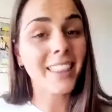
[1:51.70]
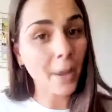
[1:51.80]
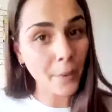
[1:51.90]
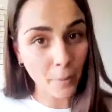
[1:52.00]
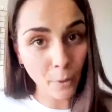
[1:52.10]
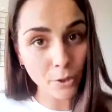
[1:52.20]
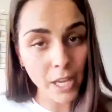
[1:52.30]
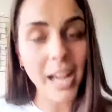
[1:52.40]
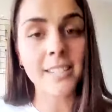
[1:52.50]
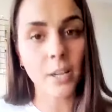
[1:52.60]

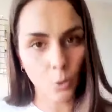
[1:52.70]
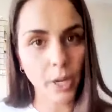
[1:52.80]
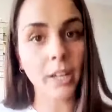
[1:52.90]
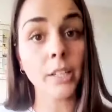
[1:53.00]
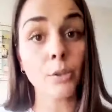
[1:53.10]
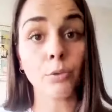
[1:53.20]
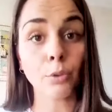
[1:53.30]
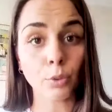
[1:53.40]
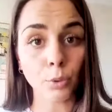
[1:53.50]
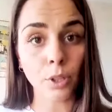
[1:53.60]
debemos asegurarle su
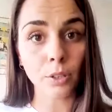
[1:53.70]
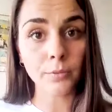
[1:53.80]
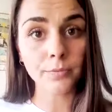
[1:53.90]
futuro.